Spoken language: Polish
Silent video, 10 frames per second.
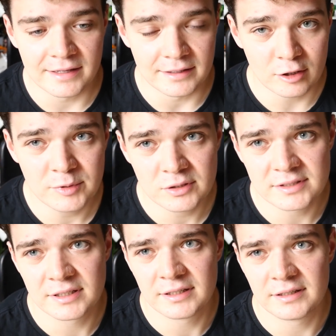
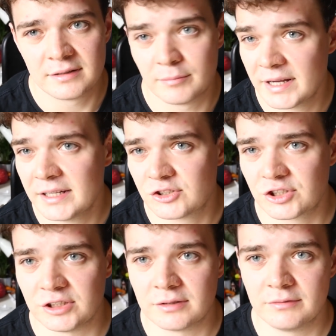Robiąc
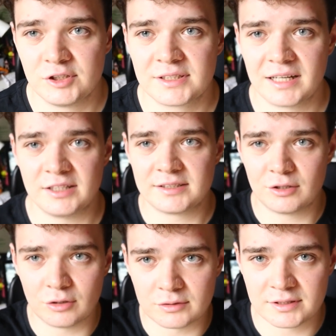baryczki, wyciskanie
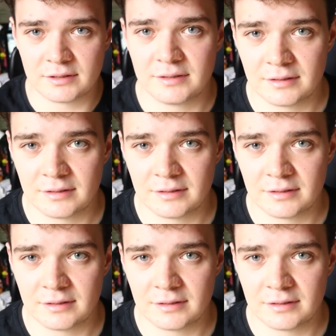stojąc,